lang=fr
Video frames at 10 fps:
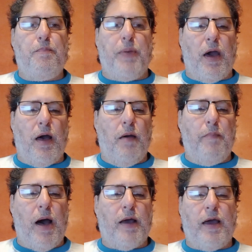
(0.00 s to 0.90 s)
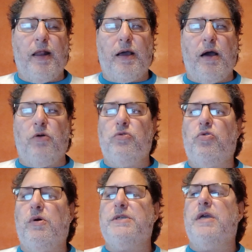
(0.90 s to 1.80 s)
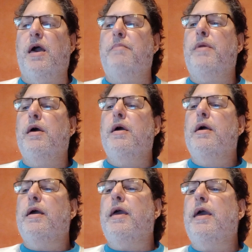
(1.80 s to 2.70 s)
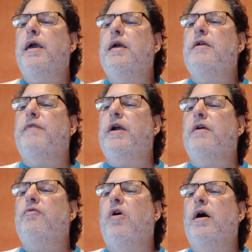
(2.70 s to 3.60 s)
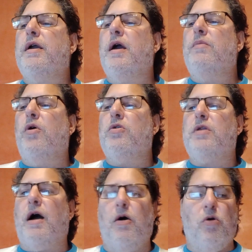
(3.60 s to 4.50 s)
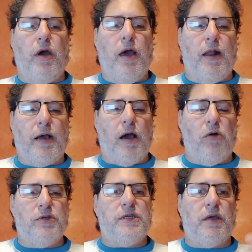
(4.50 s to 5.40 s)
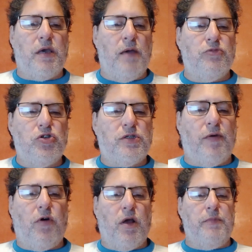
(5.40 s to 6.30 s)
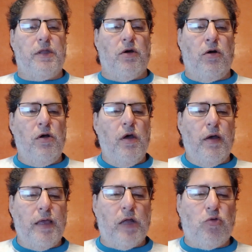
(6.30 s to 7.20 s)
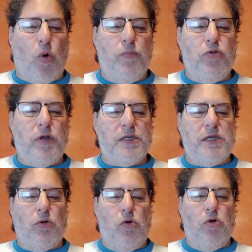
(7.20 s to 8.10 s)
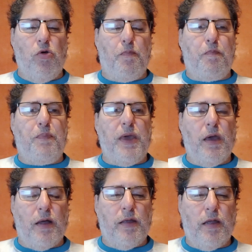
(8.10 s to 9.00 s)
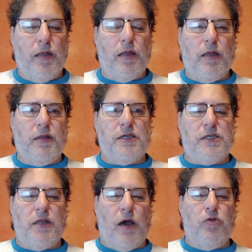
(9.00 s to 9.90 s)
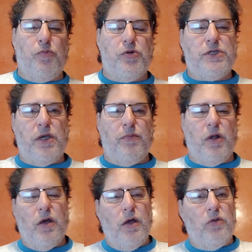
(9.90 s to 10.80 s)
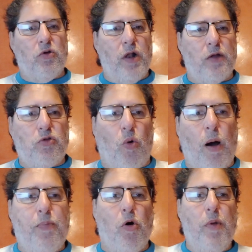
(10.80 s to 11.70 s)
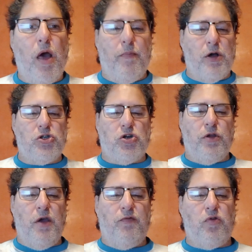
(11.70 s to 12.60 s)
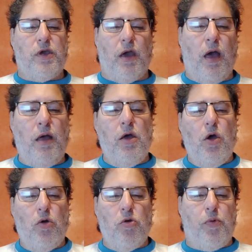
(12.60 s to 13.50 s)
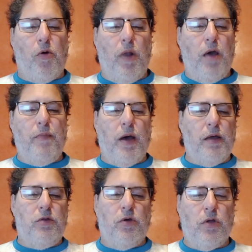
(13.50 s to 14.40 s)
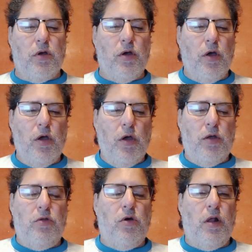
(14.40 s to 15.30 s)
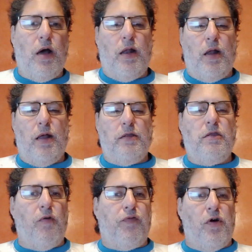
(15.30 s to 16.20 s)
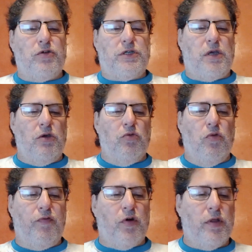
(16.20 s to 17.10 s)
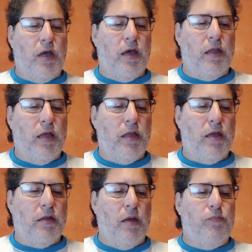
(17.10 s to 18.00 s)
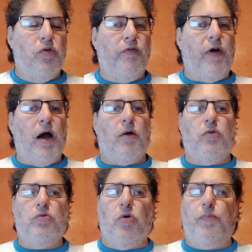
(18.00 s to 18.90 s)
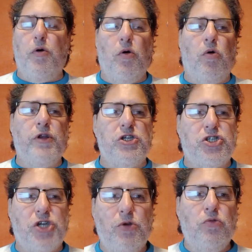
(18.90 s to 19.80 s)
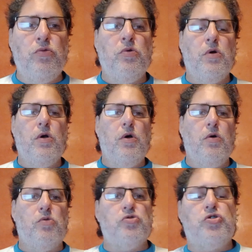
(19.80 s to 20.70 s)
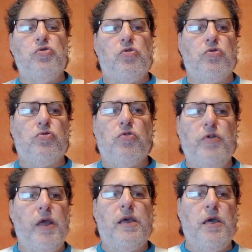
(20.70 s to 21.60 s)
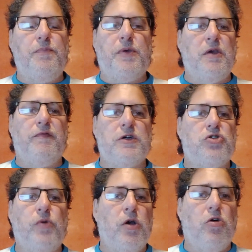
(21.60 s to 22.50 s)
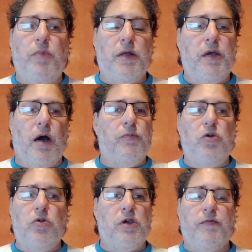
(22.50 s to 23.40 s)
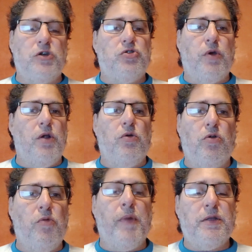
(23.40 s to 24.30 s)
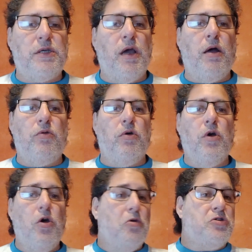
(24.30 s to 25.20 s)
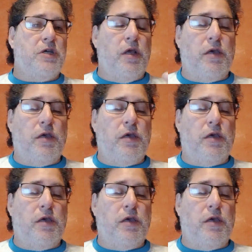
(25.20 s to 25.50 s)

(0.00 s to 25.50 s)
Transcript: Perrin marque à la 43e. Et il va y avoir également Traoré à la 45e, juste avant la mi-temps. Il y a trois buts à zéro, le pire des, scénarios possibles. Donc là, trois problèmes, hein, j'en ai évoqué un. Le problème hein, de, la, défense qui ouvre des, boulevards. On, peut, on est chez nous. On joue contre une équipe qui va jouer, comme l'a dit Rabiot, qui va jouer le, maintien. c'est une